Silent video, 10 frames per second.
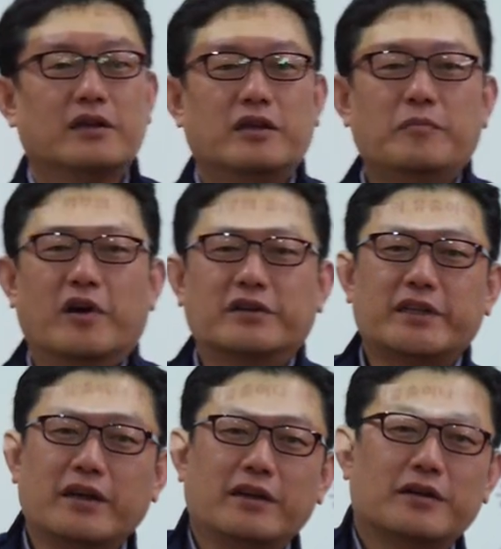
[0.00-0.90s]
이
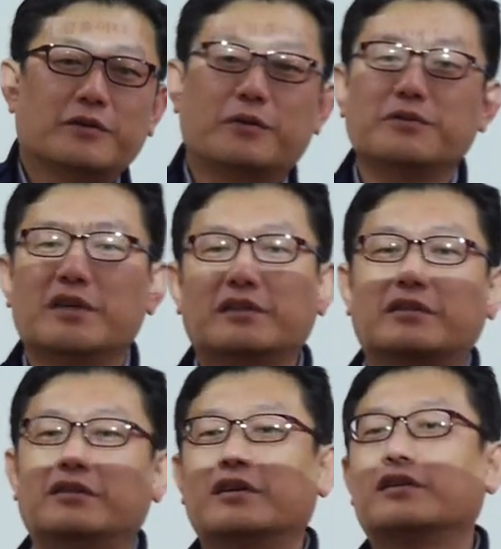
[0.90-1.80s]
명상이란 건
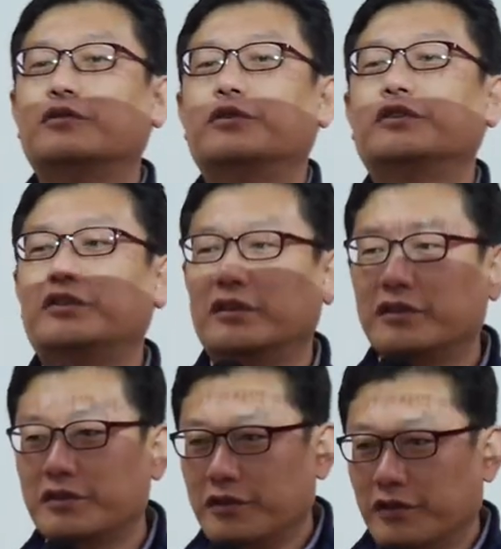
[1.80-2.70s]
혼자서 그냥 누릴 수
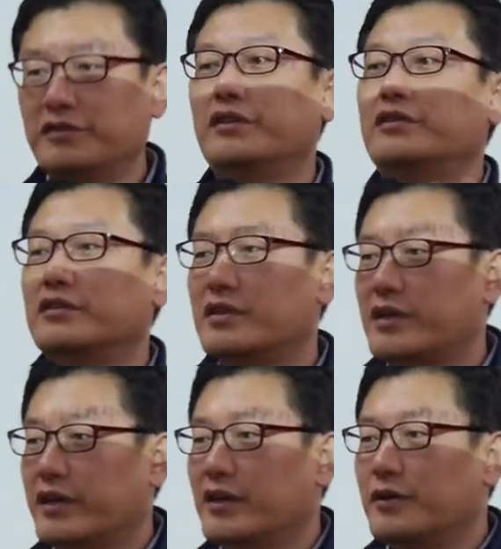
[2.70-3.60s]
있는 거죠. 언제든지
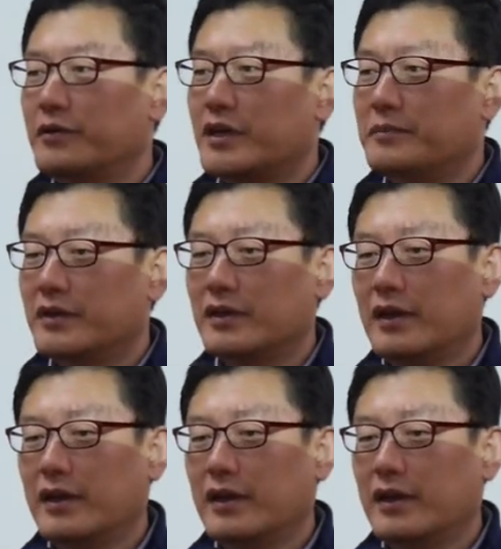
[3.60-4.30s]
자기가 원하는.